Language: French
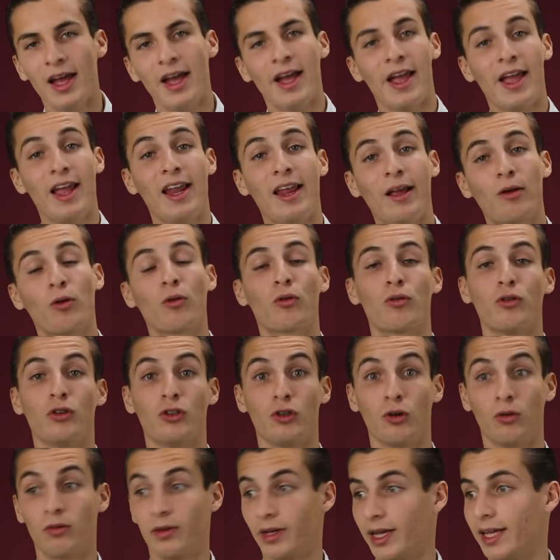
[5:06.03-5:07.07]
et les
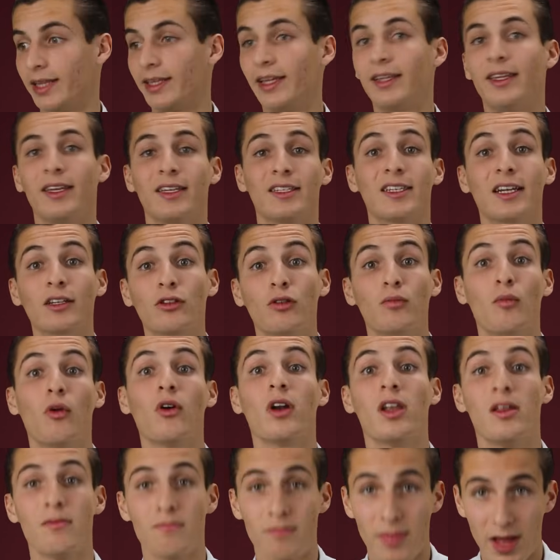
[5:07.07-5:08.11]
conclusions étaient exactement
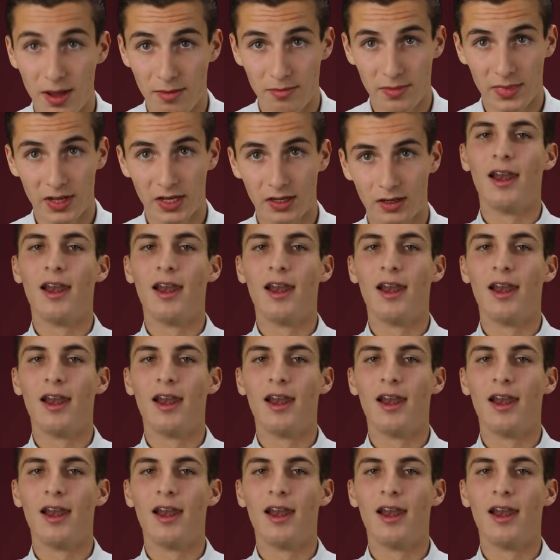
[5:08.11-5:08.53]
les mêmes.